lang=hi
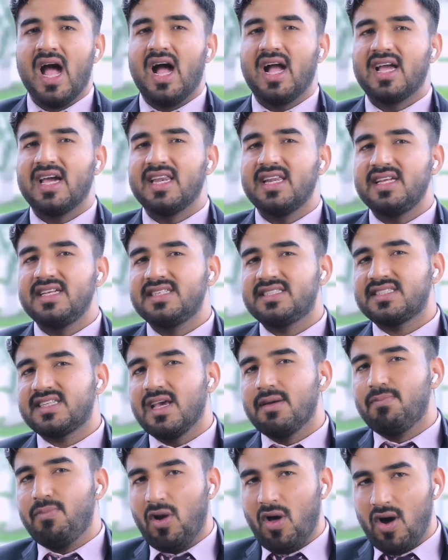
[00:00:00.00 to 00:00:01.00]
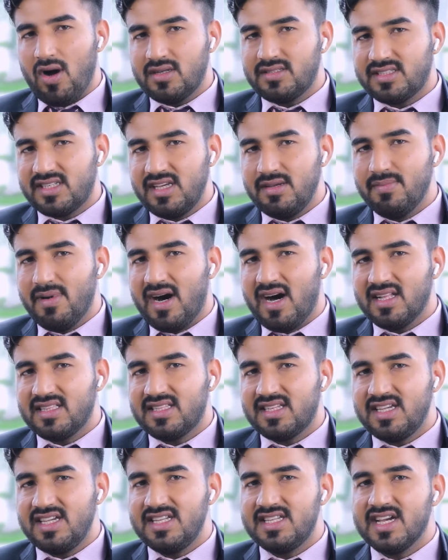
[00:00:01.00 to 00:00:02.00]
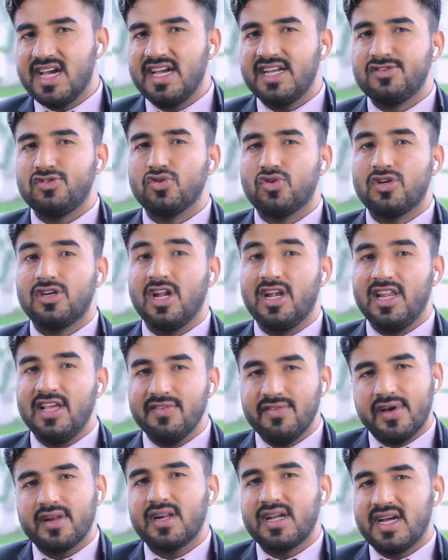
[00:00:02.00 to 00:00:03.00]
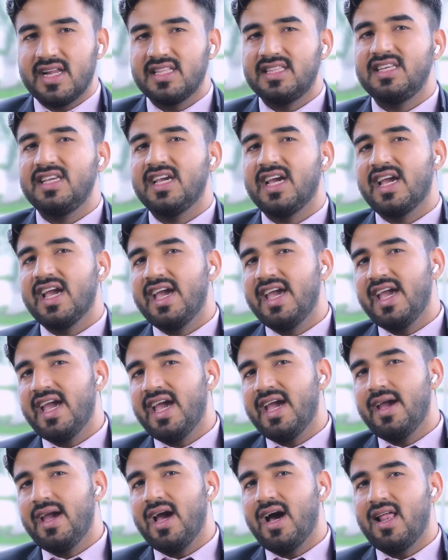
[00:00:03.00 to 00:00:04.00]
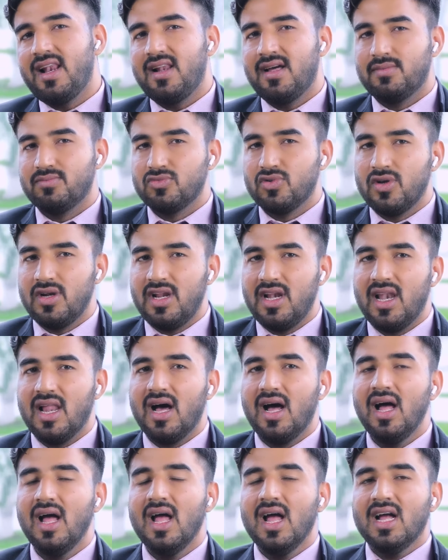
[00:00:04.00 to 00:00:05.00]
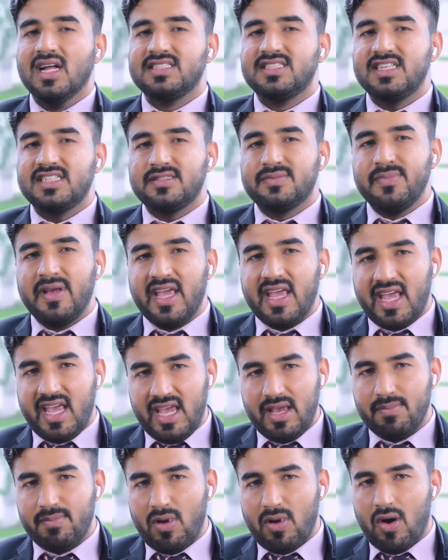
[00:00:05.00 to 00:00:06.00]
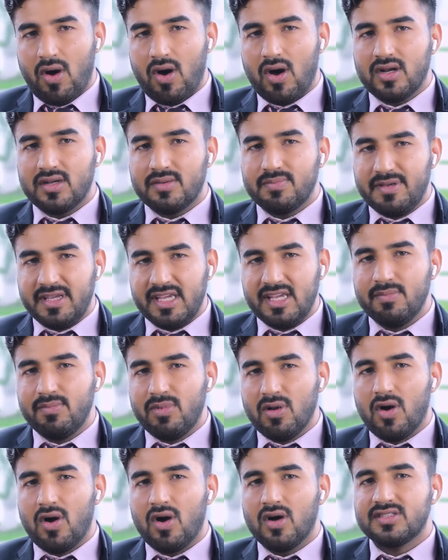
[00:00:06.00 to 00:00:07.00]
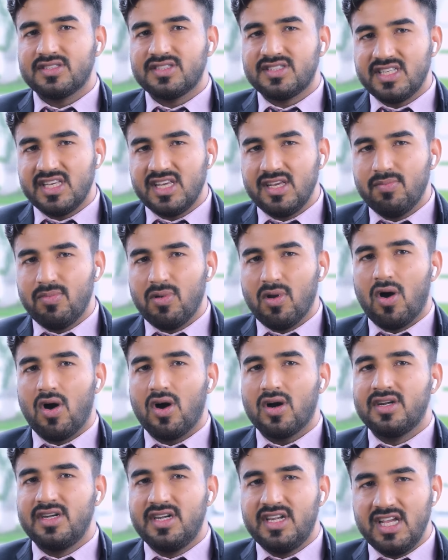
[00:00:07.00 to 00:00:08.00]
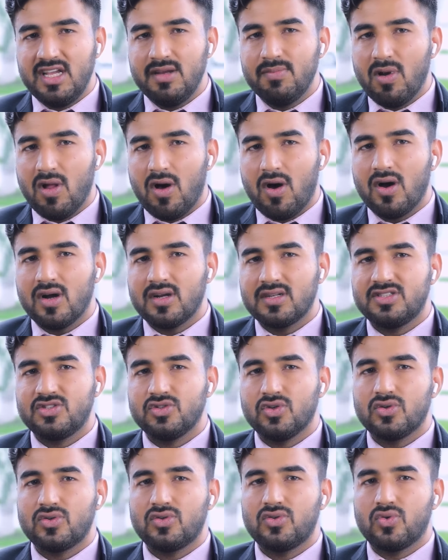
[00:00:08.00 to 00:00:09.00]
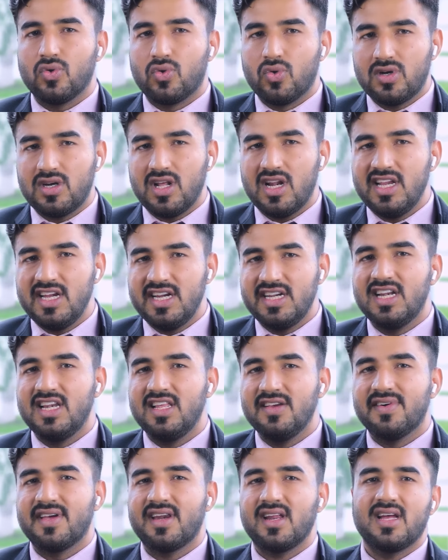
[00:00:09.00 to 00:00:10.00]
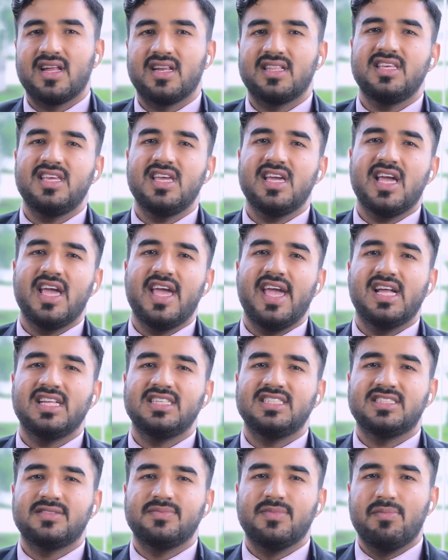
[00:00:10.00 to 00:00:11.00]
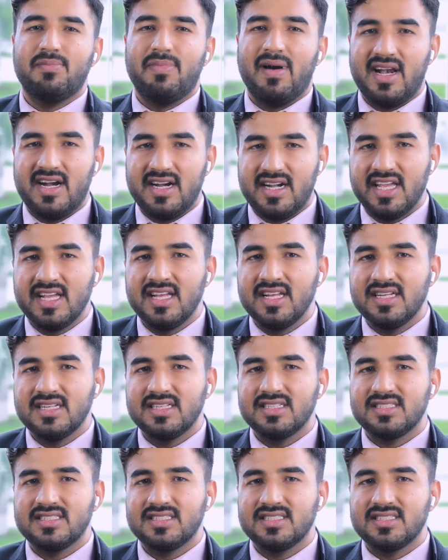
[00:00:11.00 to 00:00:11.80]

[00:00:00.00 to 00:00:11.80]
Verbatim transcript: अगर इसके ब्लॉक्स की बात की जाए जो डिलीवर कर दिए गए हैं अल्हम्दुलिल्लाह जिसमें ए ब्लॉक बी ब्लॉक सी ब्लॉक डी ब्लॉक जो टोटली डिलीवर कर दिए गए हैं जिसमें बैलेटिंग